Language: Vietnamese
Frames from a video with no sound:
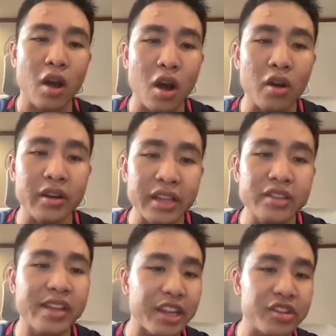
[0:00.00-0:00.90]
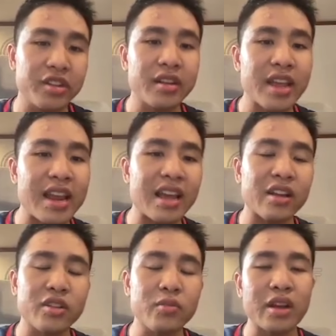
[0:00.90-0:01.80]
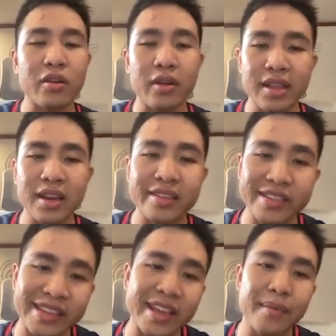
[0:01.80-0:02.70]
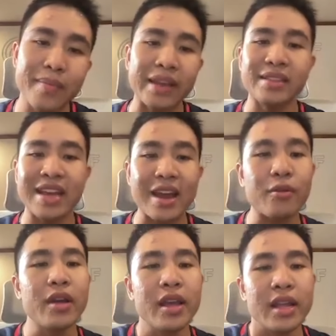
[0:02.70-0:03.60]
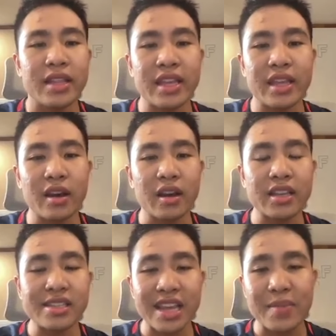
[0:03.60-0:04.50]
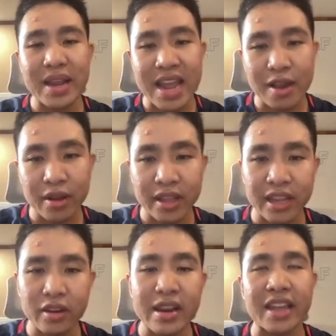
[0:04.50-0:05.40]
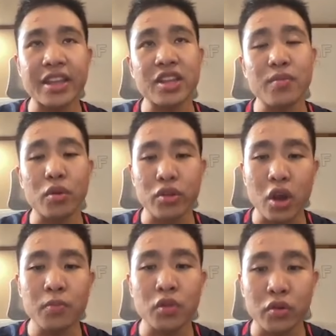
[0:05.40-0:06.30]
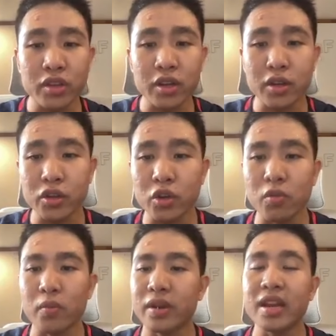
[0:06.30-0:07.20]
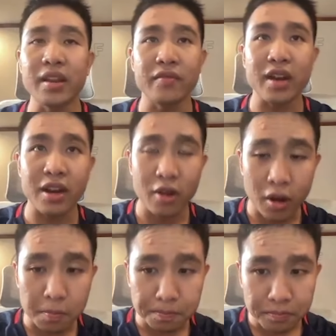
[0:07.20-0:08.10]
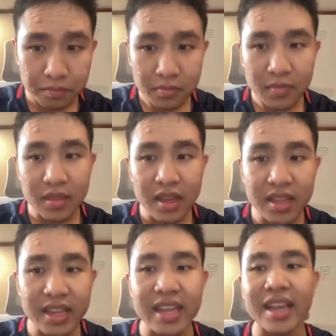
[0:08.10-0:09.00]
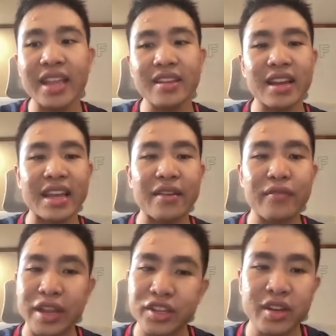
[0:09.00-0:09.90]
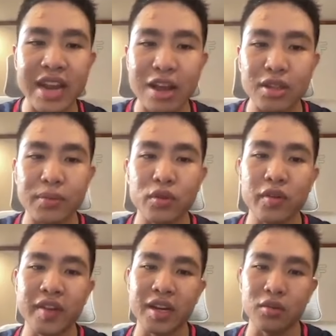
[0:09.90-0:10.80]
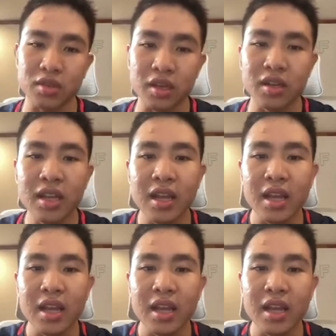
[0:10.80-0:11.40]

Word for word: organization hay là chúng ta còn gọi tắt là share bay down thì ở cái share bay down này thì nó đại diện cho một nhóm tổ chức có chung một mục đích lĩnh vực nào đó thì điển hình như là các venture DAO tập trung vào việc đầu tư